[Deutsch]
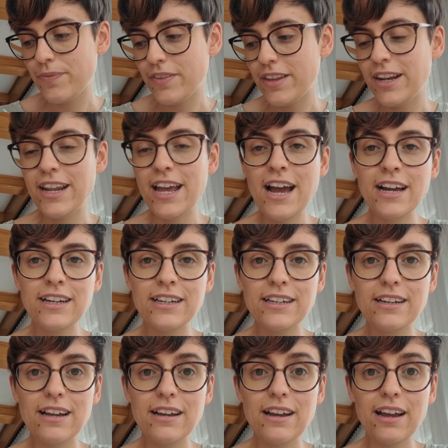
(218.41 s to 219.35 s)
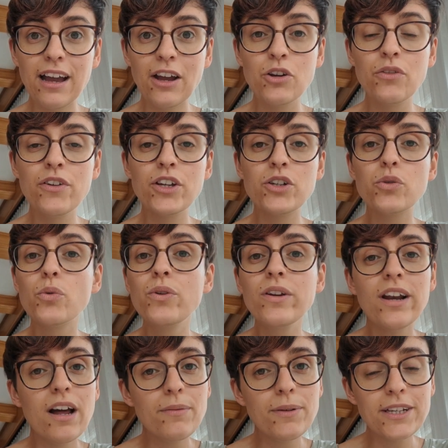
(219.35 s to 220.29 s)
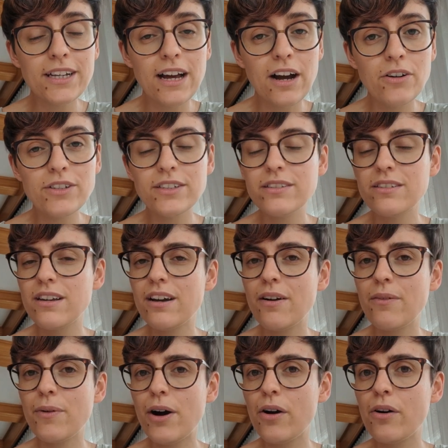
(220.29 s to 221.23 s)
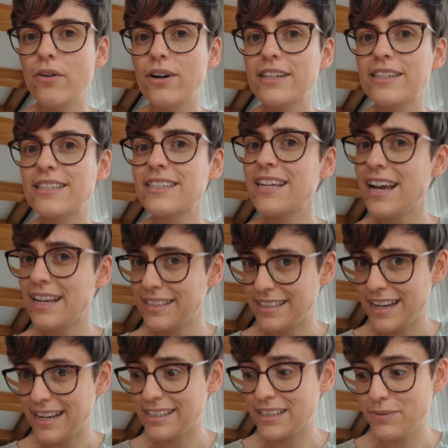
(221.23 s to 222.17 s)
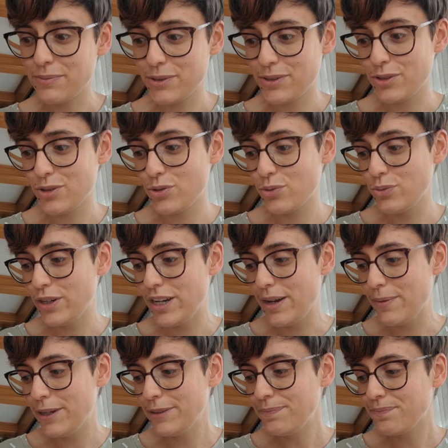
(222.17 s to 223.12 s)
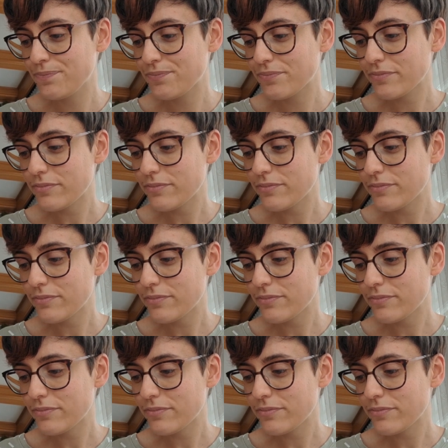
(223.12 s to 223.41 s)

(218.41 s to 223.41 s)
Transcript: Denn er renoviert unglaublich laut, ist aber auch sehr sexy, muss ich zugeben.